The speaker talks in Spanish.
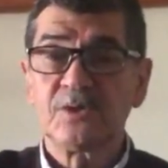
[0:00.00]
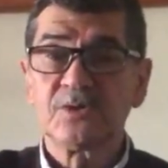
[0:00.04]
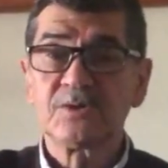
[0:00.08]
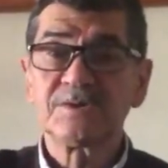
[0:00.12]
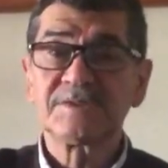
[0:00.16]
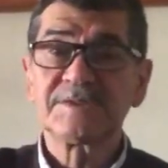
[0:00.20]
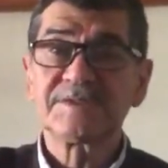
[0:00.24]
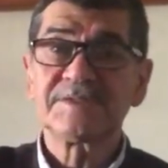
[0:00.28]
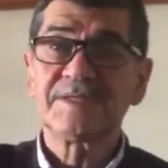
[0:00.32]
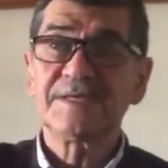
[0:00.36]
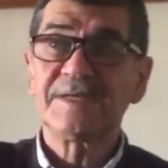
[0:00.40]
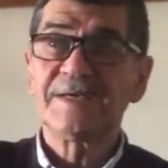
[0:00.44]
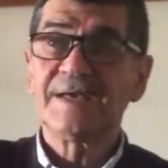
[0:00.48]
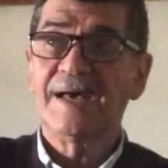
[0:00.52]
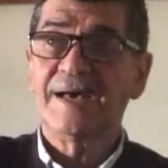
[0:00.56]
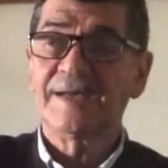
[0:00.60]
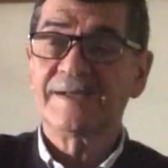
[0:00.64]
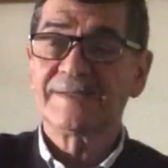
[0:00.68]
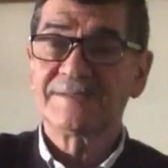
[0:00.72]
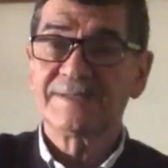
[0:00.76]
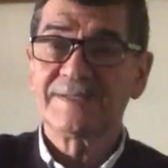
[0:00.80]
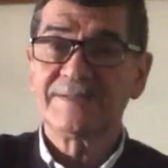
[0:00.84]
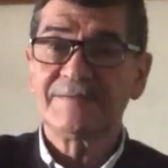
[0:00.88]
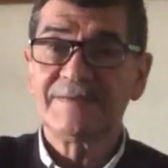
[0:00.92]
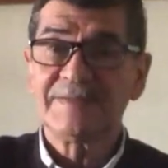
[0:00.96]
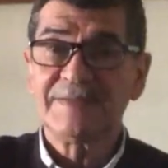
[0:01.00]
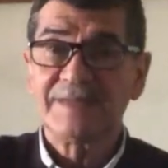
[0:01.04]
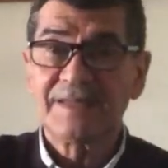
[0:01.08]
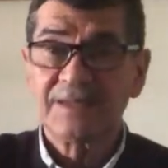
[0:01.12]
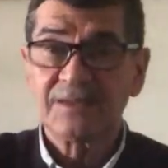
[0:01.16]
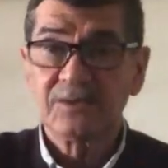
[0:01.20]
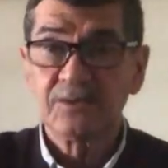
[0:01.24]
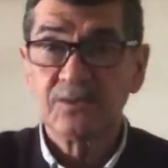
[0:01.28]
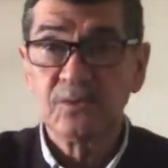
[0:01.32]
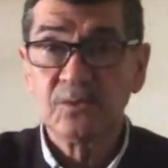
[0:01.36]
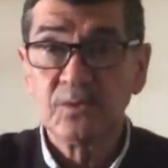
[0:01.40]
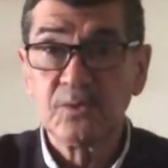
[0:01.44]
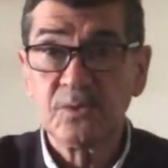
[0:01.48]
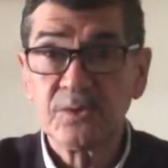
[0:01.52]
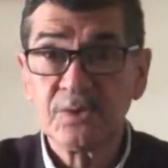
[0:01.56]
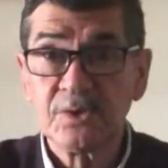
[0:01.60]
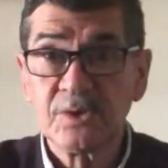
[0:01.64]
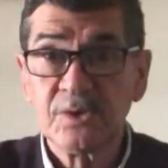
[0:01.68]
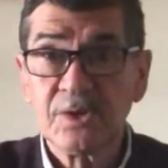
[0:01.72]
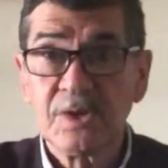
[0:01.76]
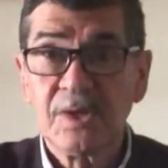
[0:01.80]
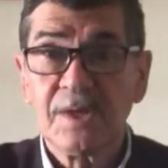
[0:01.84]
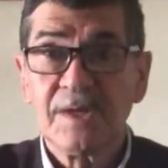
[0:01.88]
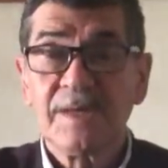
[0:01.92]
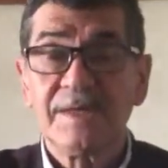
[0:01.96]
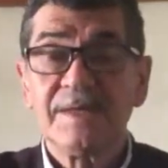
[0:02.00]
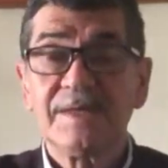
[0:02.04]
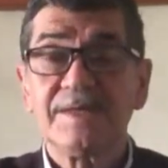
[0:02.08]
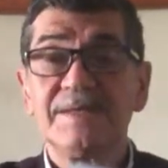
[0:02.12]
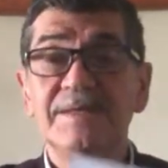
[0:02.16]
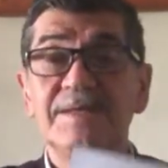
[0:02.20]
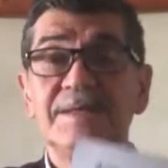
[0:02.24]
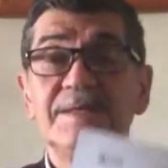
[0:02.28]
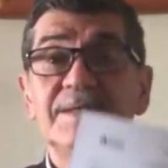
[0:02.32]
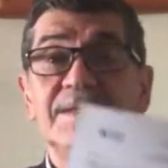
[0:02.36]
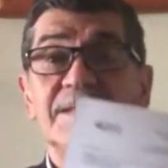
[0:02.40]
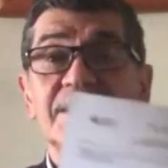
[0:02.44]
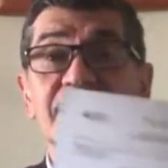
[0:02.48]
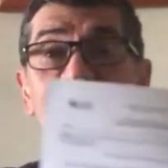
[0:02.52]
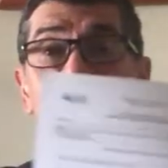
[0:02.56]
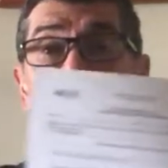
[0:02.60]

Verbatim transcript: 11, actividad 1 y